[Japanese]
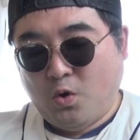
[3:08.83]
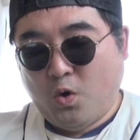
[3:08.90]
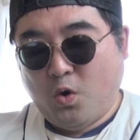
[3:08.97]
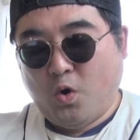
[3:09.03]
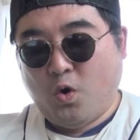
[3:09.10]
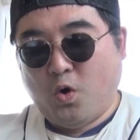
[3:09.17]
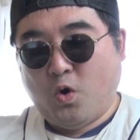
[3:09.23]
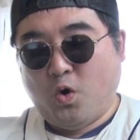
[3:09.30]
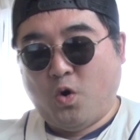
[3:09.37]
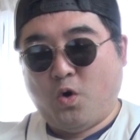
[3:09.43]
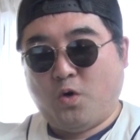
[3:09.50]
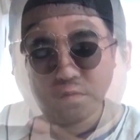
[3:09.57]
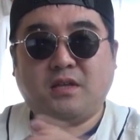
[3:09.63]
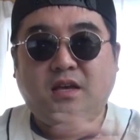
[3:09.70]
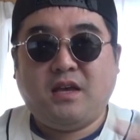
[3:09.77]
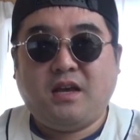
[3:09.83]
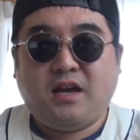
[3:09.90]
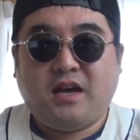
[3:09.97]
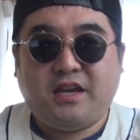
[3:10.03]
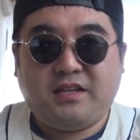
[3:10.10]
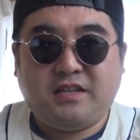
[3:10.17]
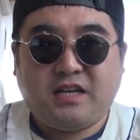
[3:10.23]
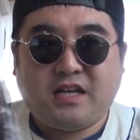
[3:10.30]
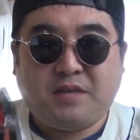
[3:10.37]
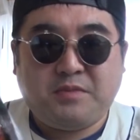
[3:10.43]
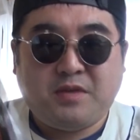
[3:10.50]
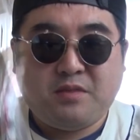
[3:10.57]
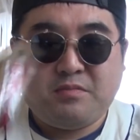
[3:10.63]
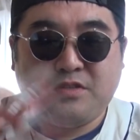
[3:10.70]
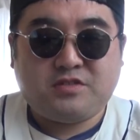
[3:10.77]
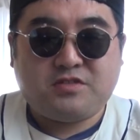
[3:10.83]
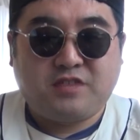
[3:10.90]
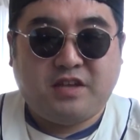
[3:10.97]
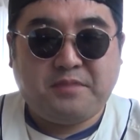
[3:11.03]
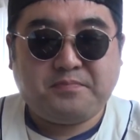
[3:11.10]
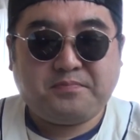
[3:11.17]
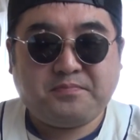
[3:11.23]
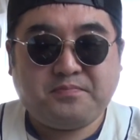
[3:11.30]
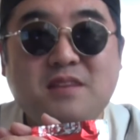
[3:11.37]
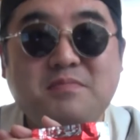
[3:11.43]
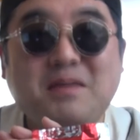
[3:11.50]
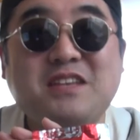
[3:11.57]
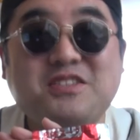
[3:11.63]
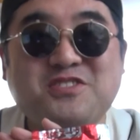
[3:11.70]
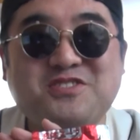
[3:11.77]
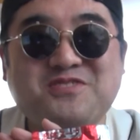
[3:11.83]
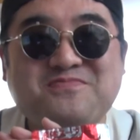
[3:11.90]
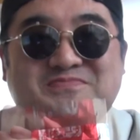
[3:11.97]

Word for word: ほうほうほう。はい、中身はみっつね。まず